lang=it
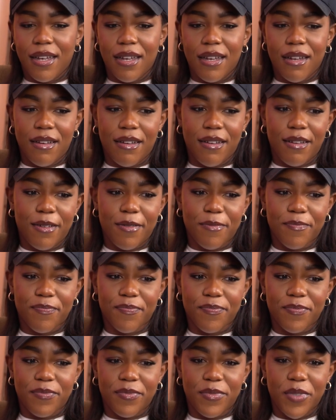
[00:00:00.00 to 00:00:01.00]

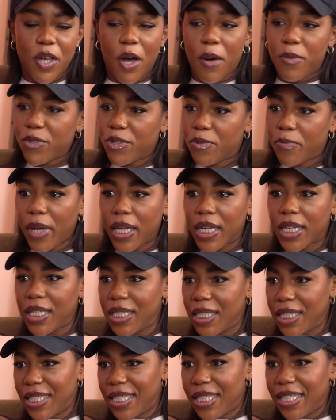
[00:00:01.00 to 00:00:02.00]
um, io amo Spike
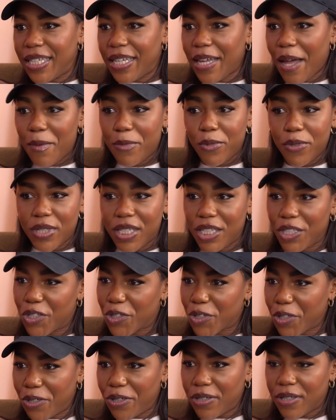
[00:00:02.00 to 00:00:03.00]
Lee, amo
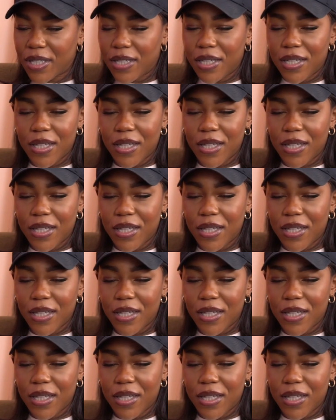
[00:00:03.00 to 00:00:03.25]
Hitchcock